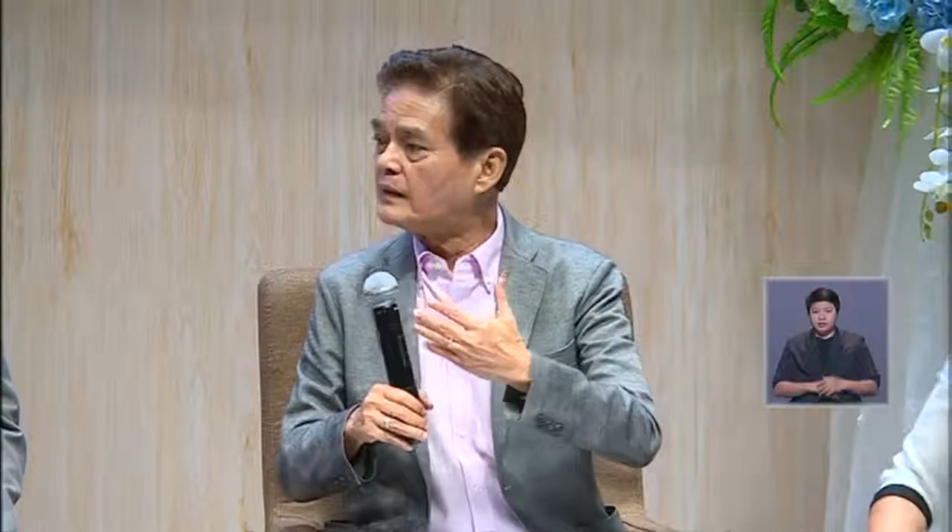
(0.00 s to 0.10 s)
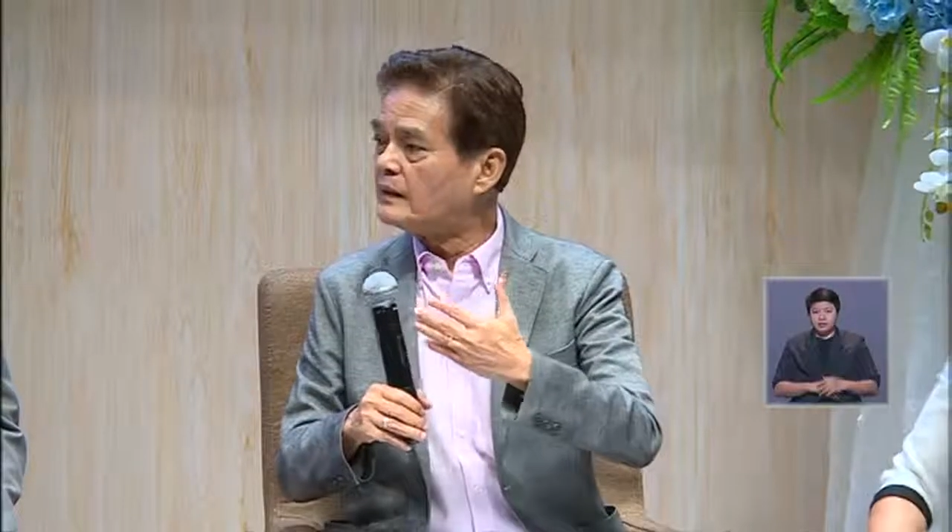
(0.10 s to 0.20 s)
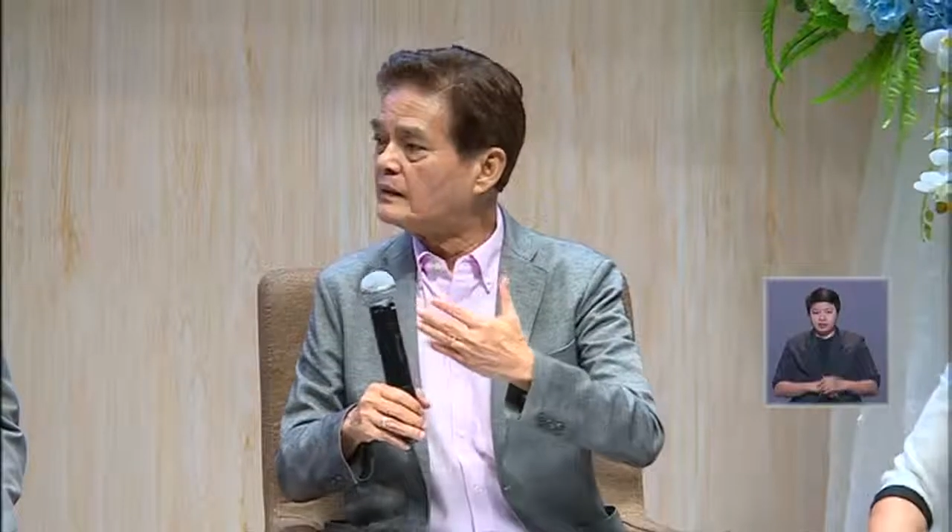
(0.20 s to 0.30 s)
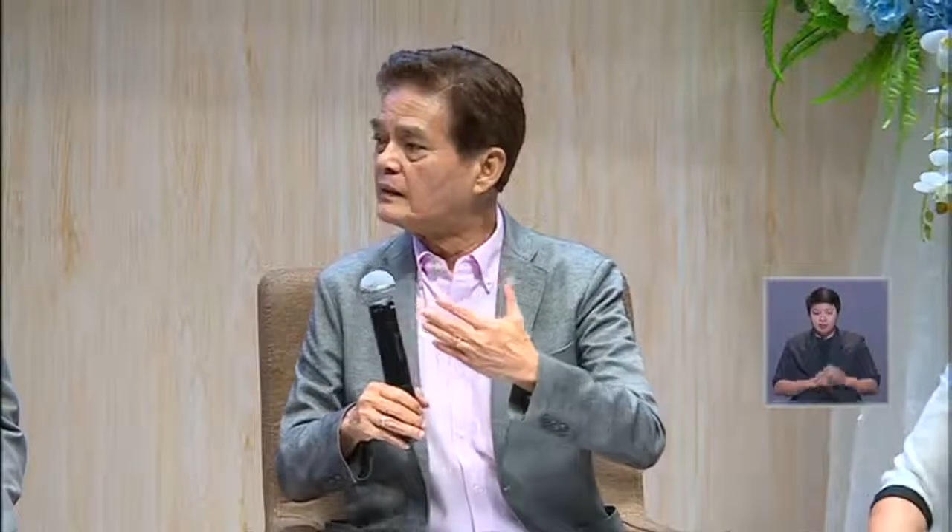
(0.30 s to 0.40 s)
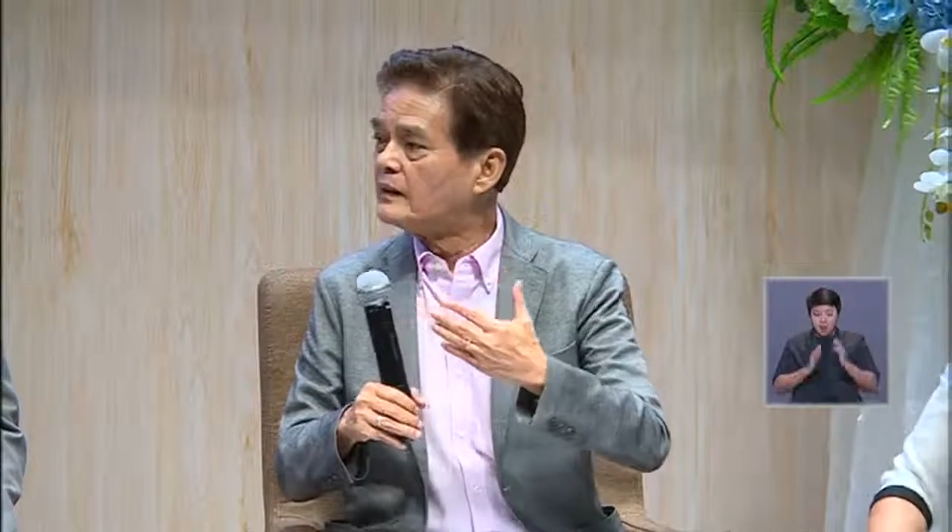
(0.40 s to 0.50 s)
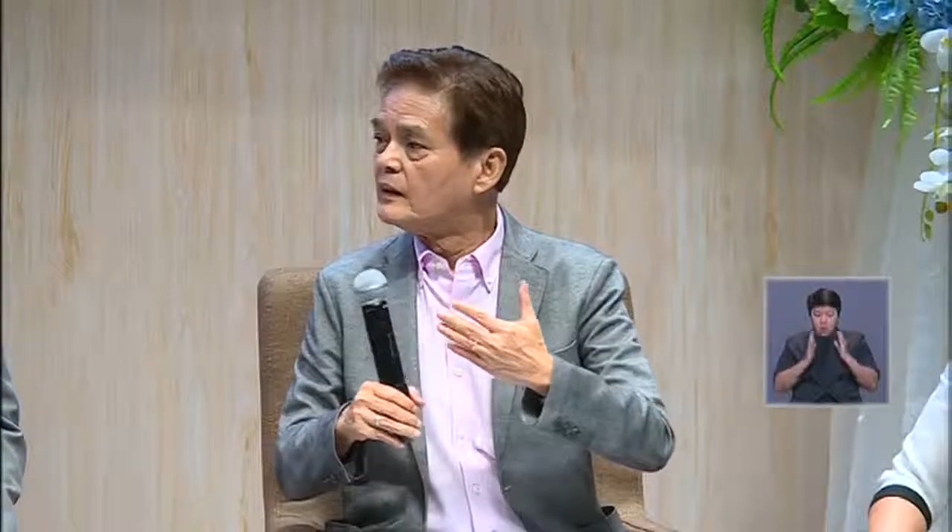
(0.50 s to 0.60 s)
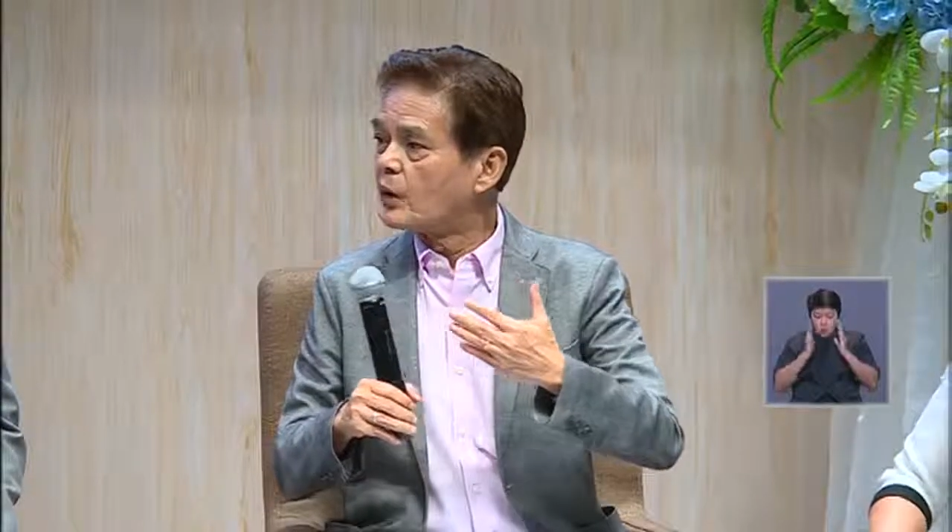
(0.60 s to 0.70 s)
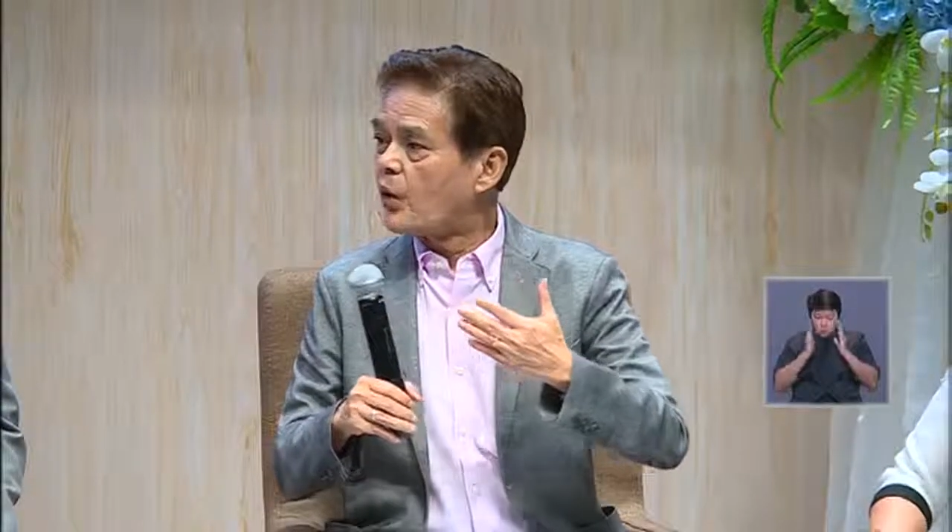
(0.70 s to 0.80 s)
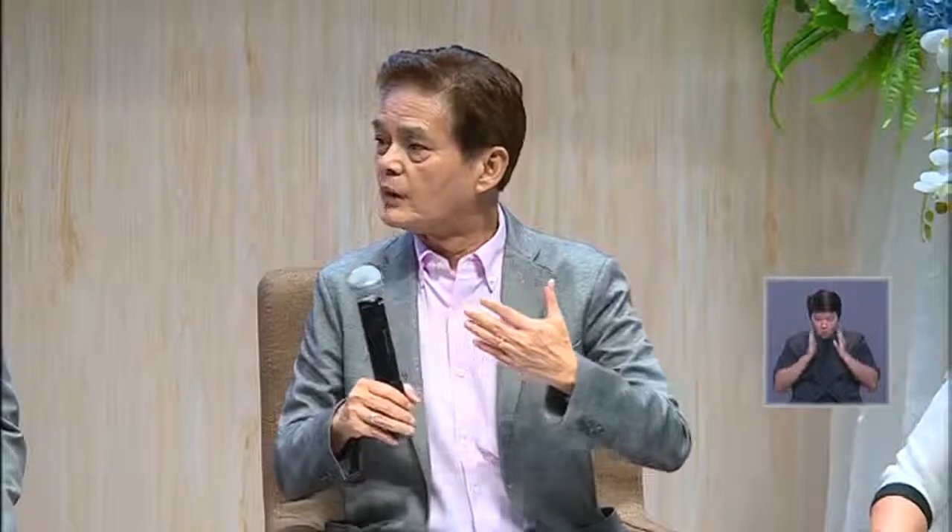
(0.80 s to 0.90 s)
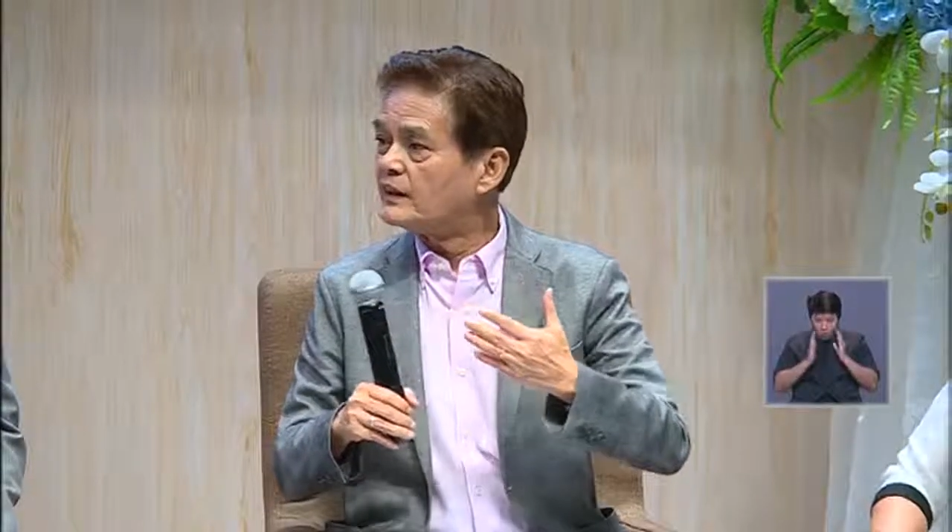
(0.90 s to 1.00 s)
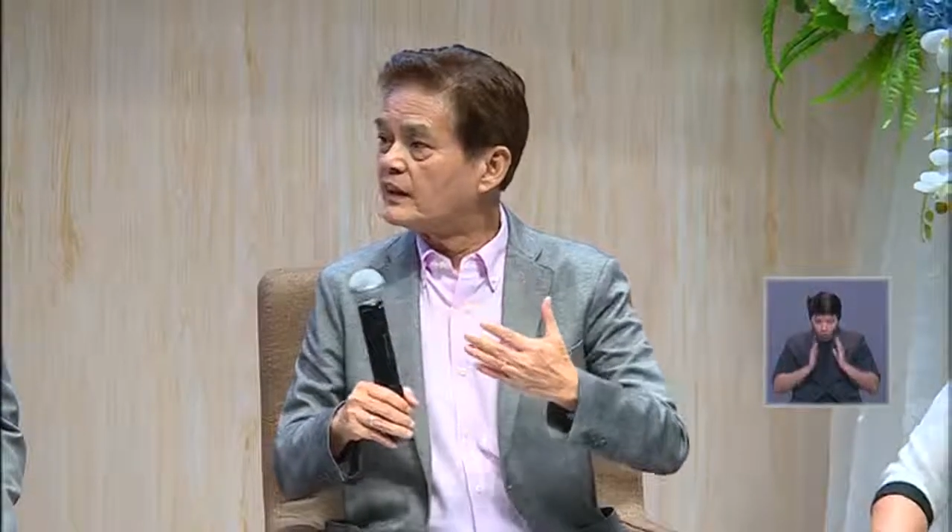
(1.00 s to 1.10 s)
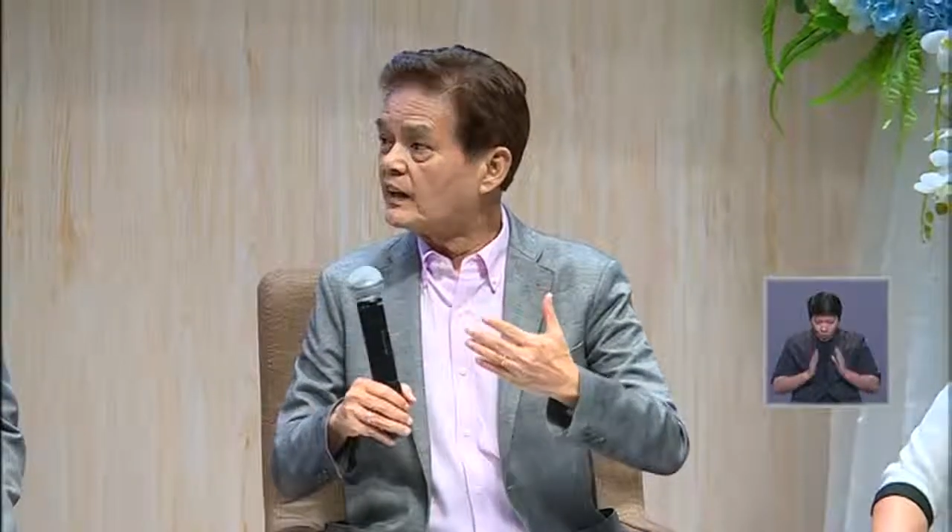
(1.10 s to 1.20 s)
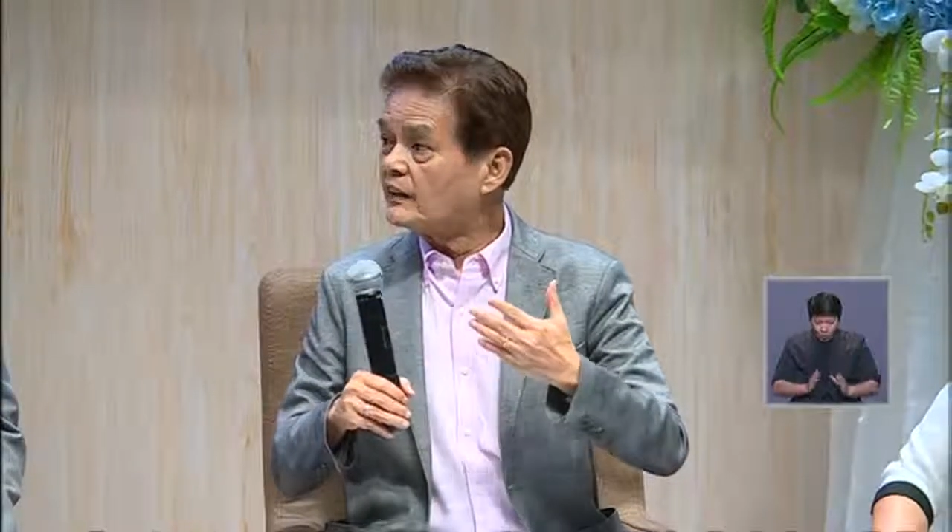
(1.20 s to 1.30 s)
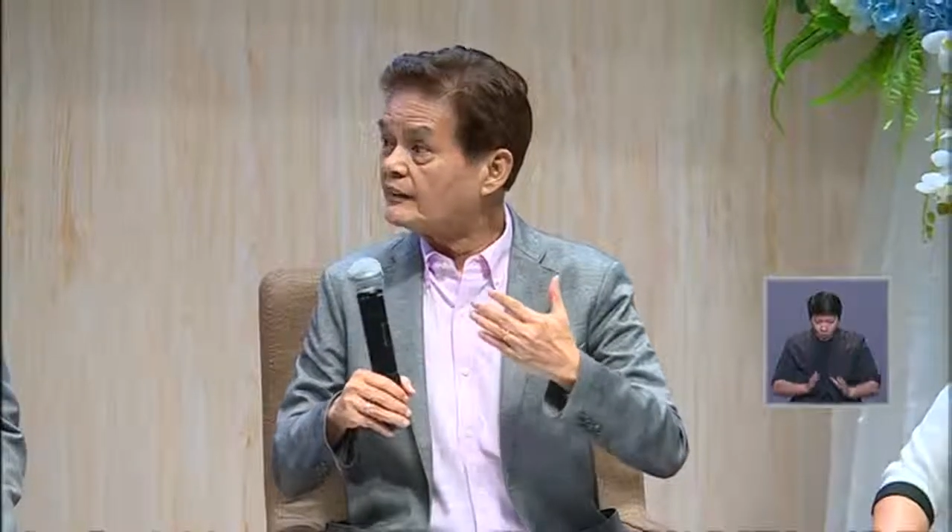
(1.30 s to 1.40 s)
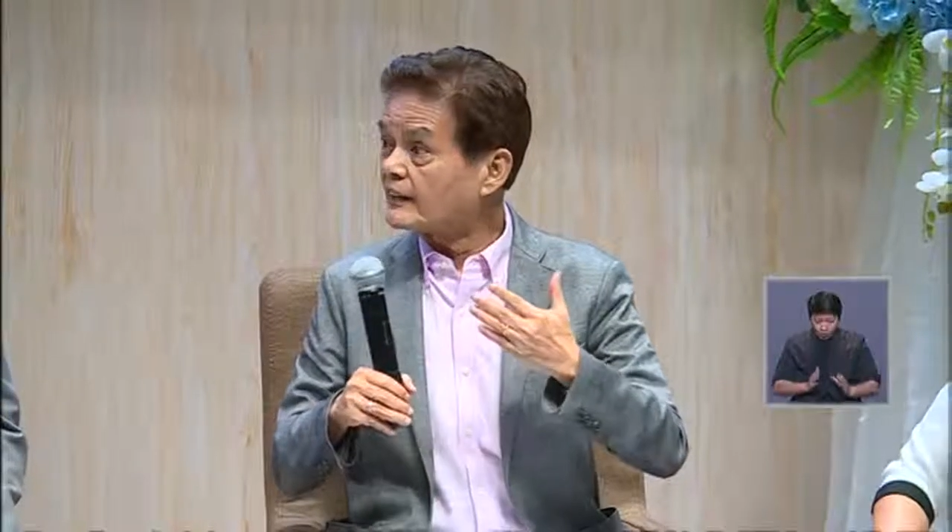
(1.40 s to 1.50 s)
นคนที่เคย